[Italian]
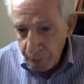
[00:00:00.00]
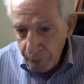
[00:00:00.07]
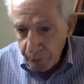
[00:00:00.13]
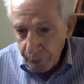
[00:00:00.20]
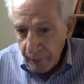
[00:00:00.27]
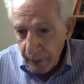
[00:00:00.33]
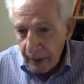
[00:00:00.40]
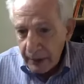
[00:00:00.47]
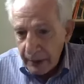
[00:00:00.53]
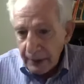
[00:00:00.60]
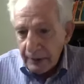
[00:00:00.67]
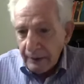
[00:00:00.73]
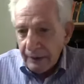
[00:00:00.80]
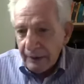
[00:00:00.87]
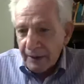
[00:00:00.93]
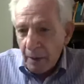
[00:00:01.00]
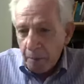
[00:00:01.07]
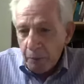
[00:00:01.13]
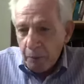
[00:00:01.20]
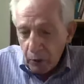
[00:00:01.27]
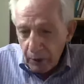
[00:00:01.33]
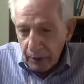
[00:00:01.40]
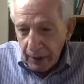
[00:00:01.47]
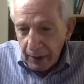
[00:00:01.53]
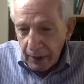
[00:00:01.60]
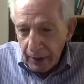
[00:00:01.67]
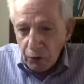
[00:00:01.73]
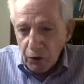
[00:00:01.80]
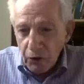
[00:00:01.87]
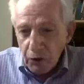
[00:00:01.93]
mm,
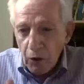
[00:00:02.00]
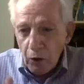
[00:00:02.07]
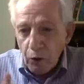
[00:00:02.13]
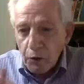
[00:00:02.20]
rapportarci nello